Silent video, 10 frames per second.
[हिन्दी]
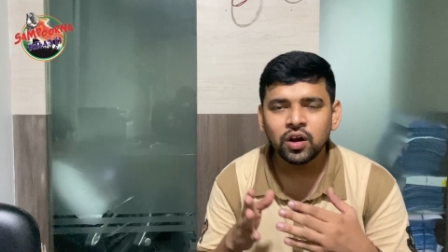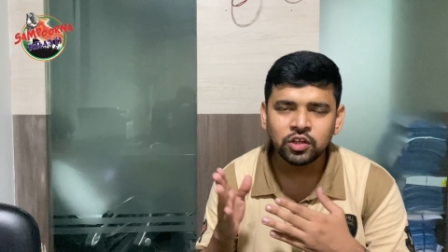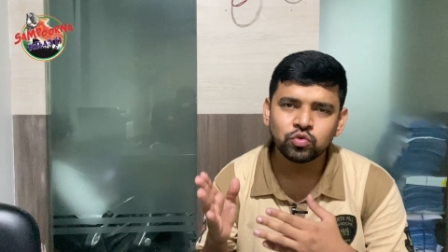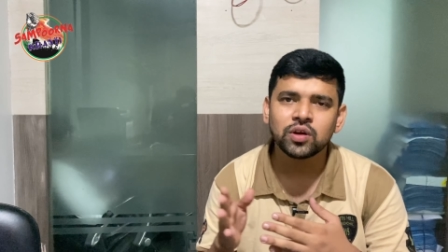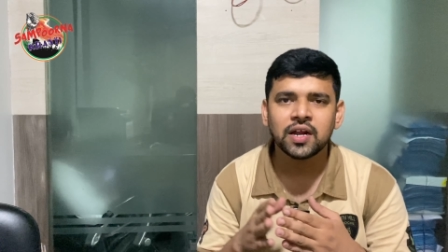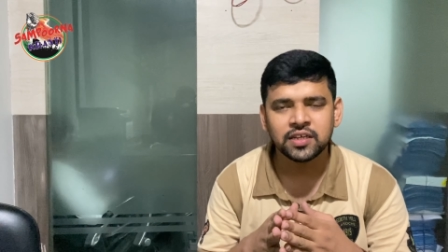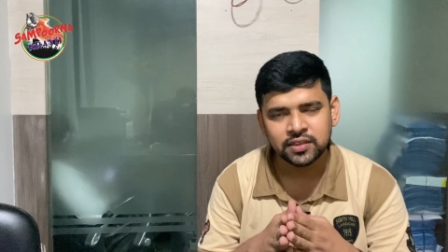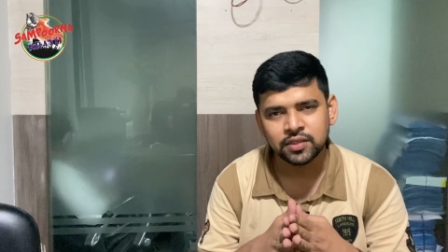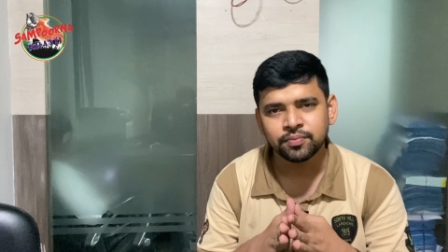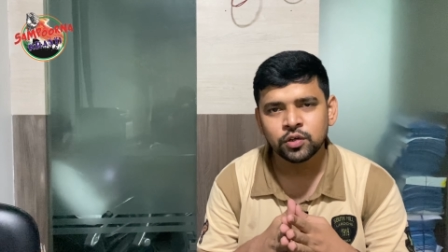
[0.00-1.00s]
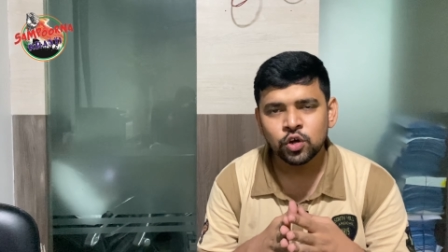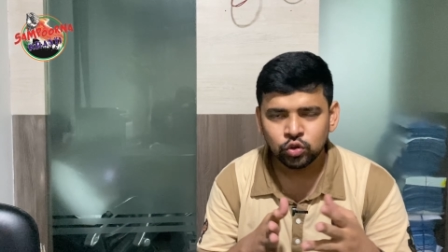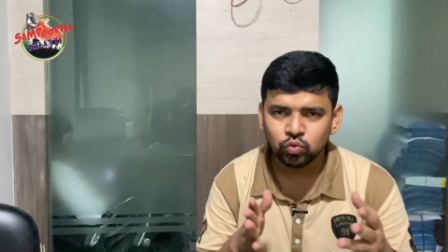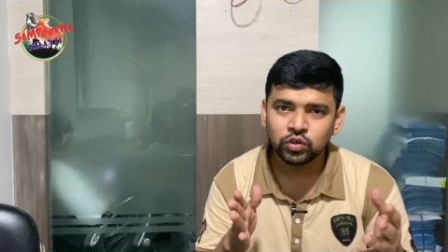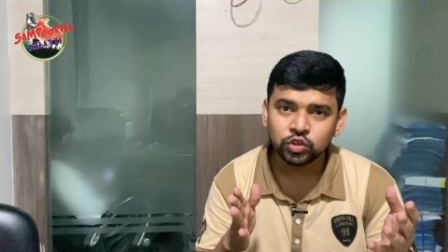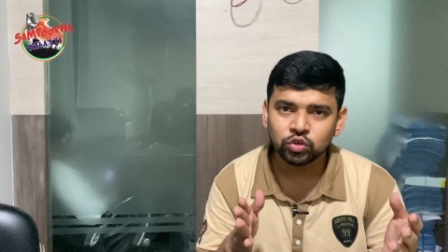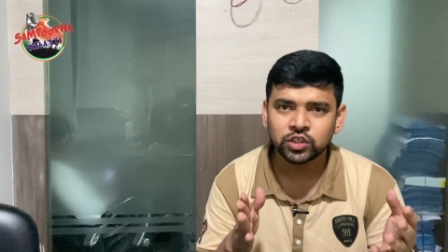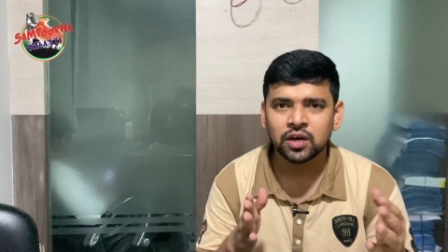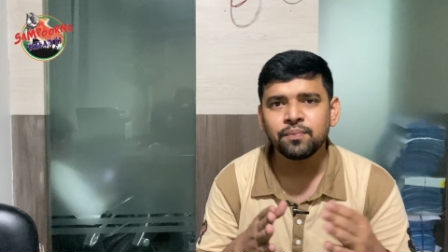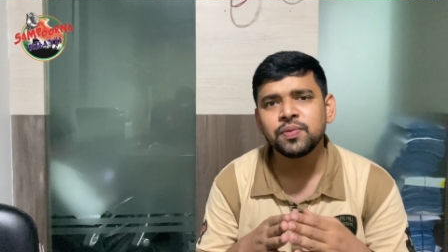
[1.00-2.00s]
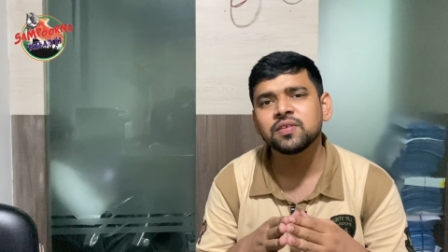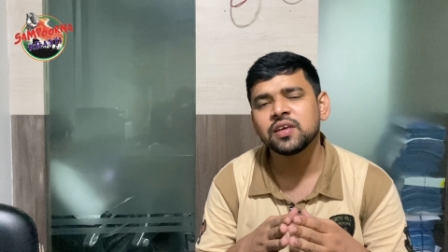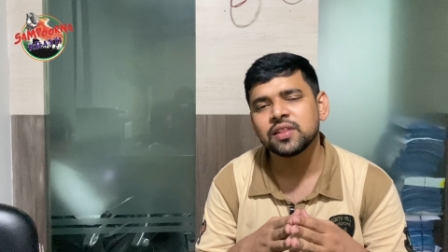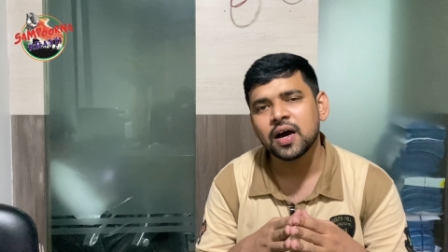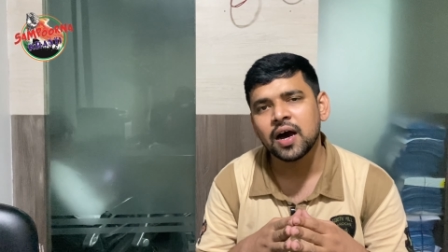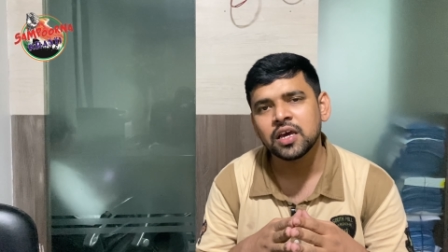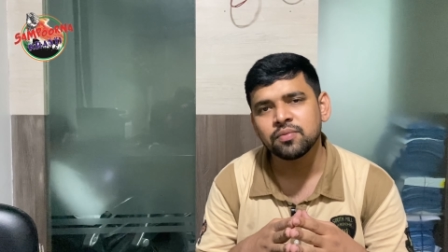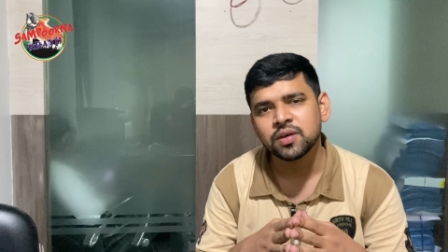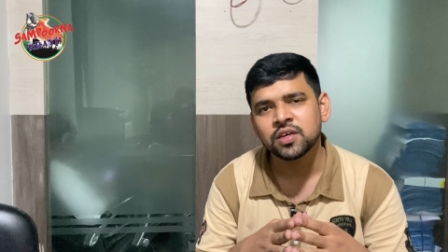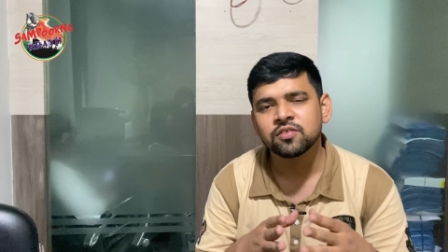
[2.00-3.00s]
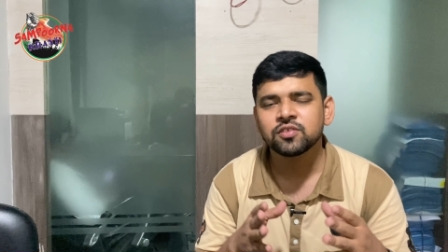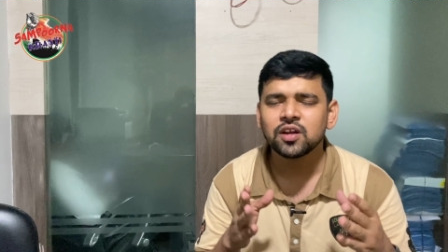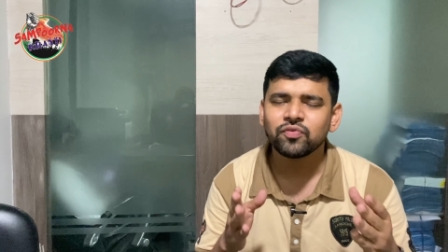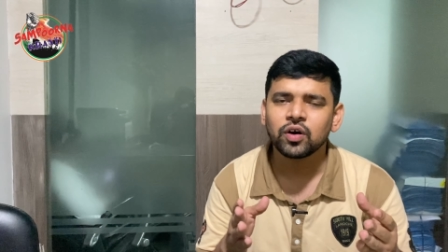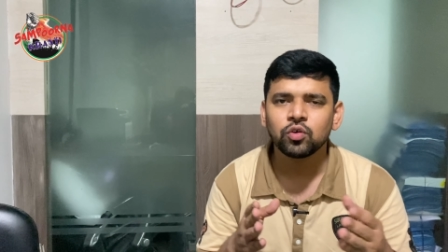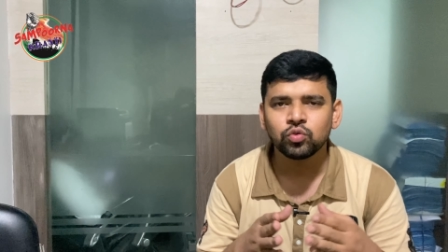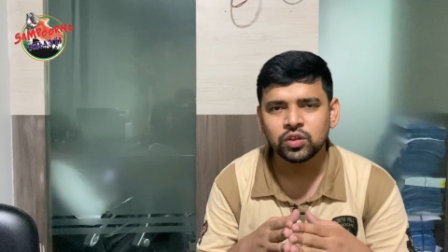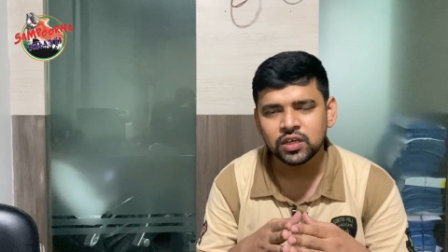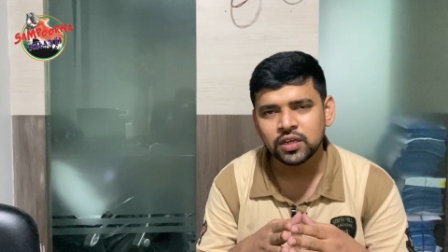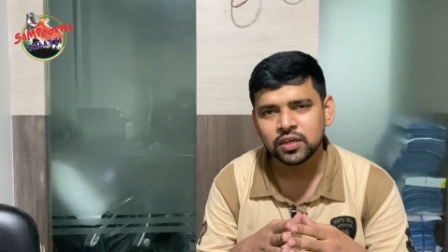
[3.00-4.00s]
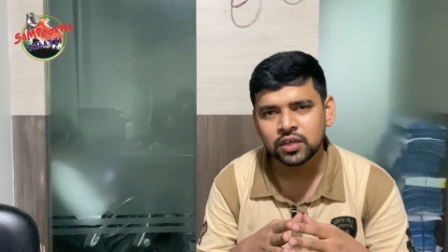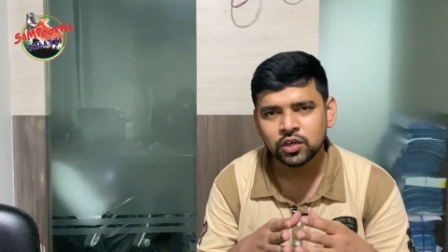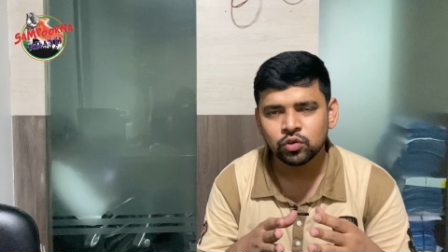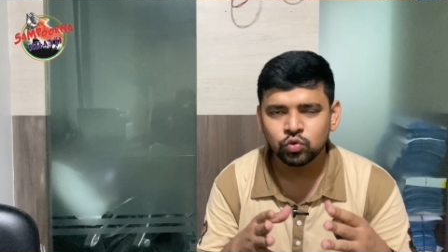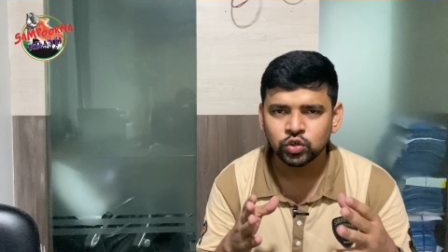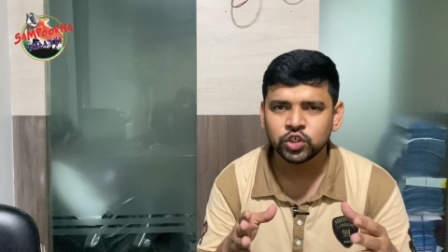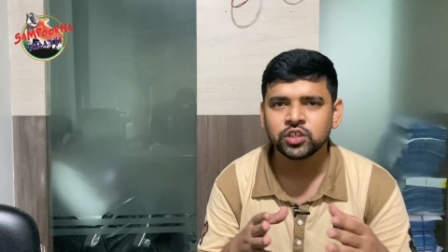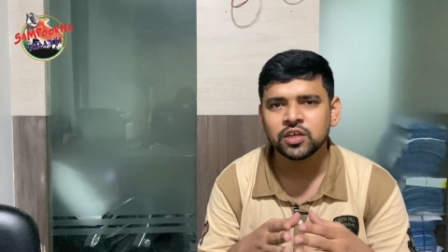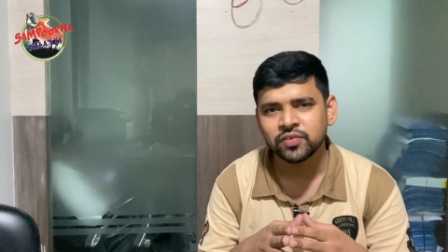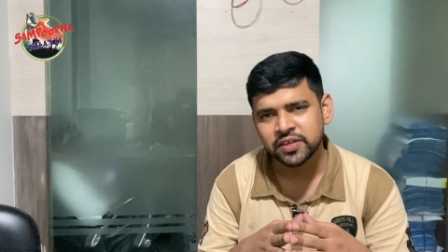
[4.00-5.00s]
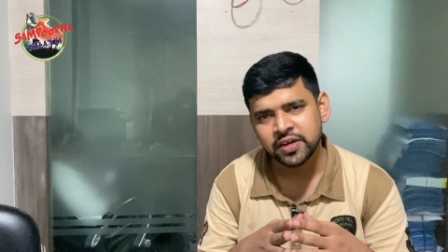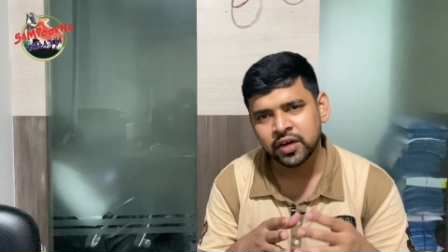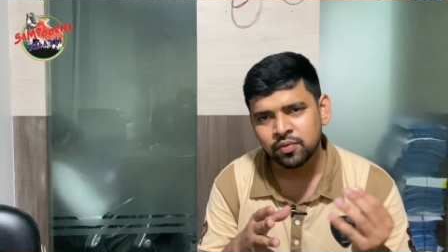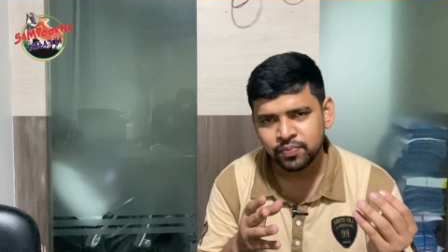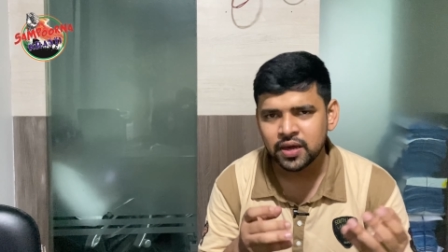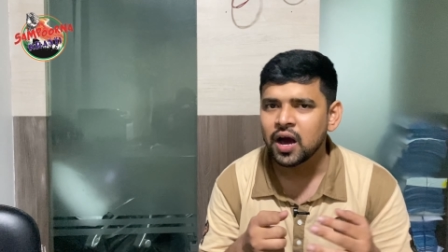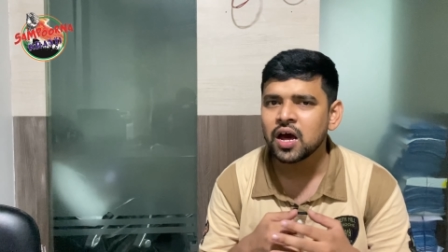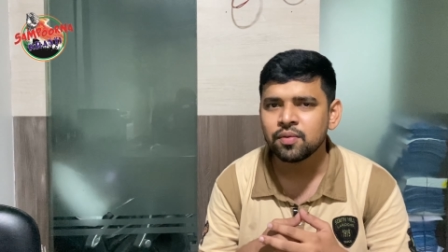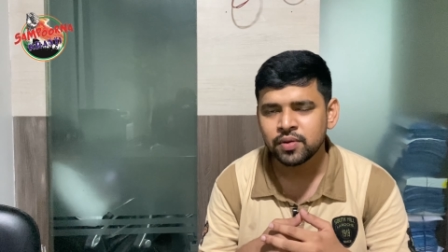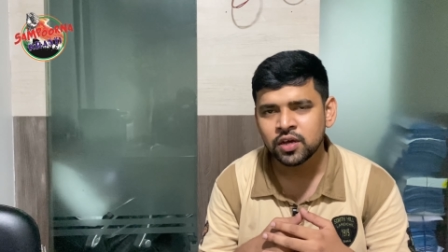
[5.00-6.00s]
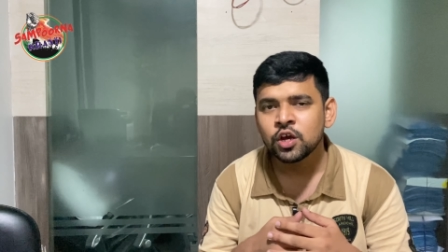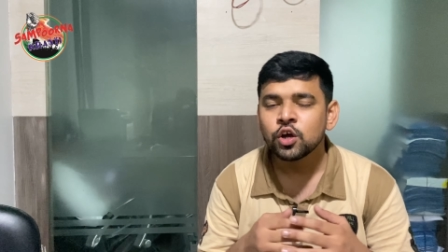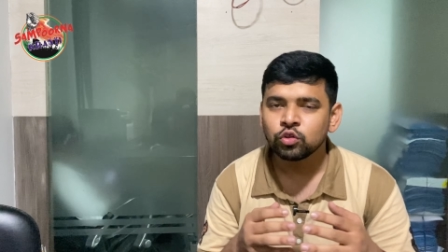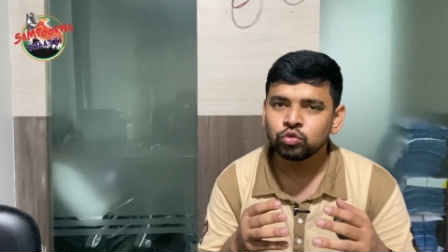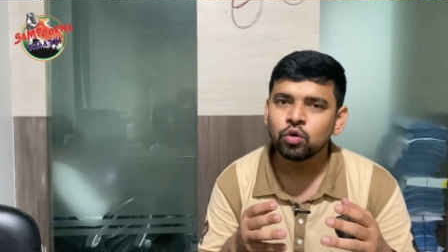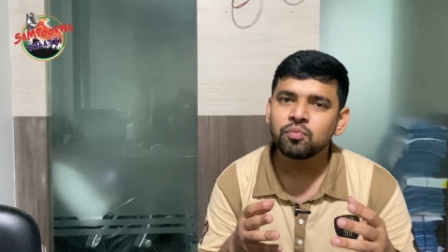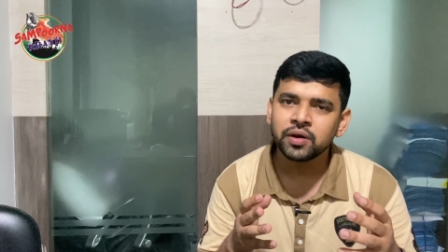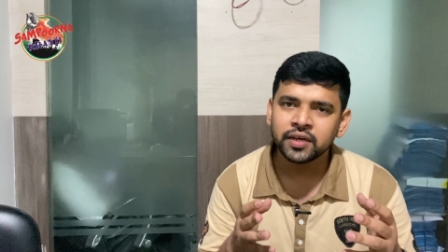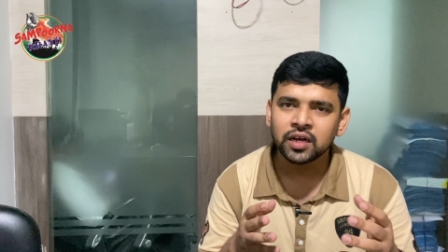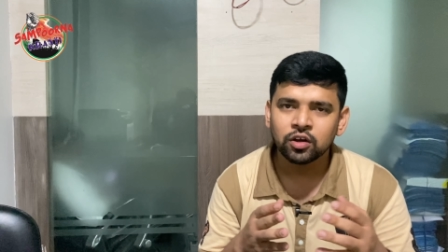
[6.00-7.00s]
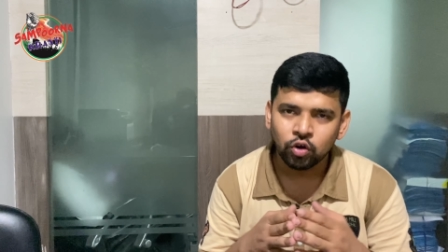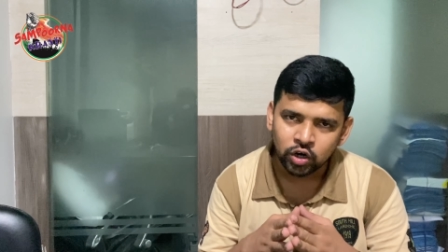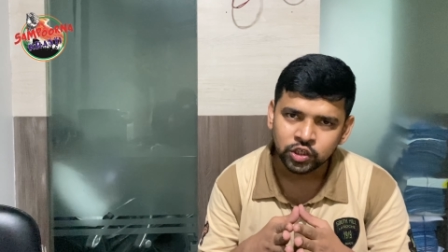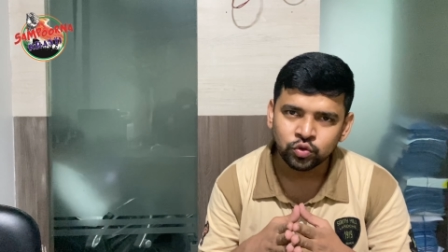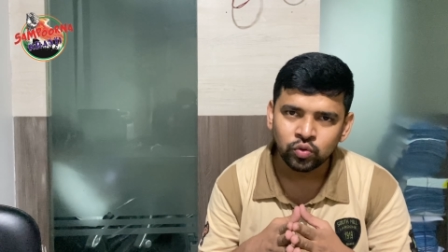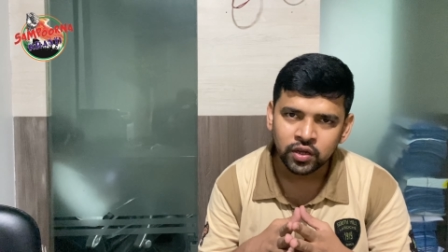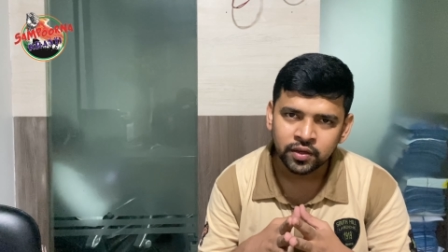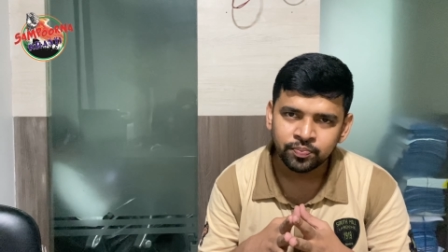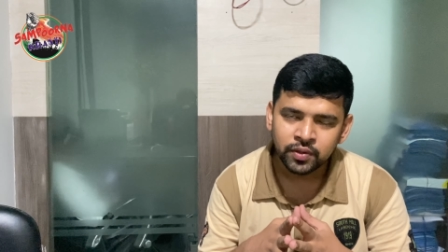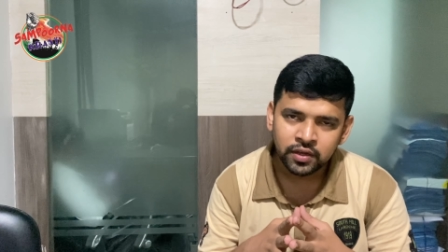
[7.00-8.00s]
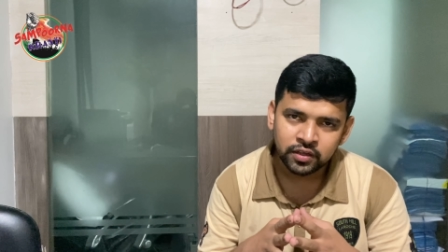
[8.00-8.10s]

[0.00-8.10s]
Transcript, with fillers: और यूनानी तिब तो 1926 की दहाई में सर फ़खरुद्दीन की कोशिश की वजह कर बिहार में दो मेडिकल कॉलेज खुले